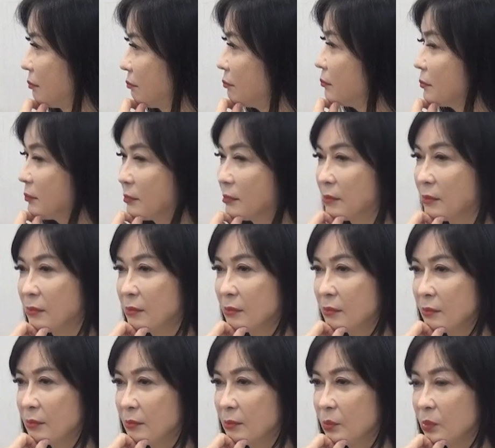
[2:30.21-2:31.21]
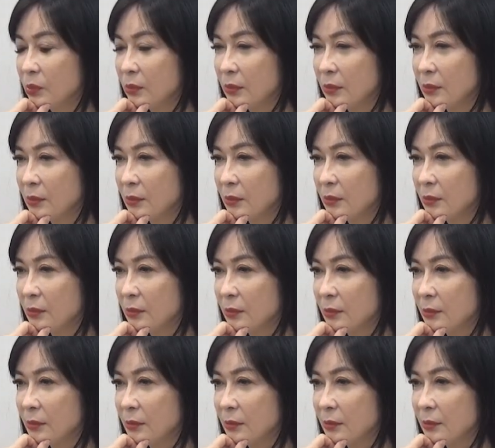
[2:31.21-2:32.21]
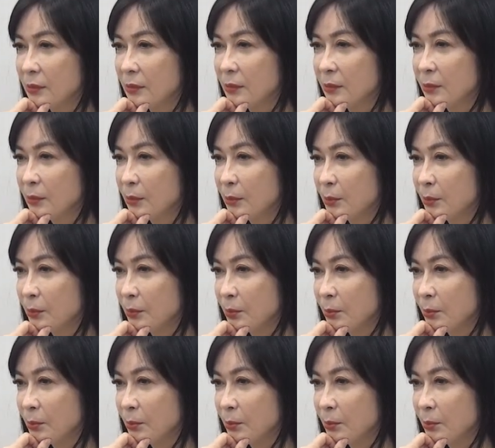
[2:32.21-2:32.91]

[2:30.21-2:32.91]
医生跟我说：“哇，这个真的是医学奇迹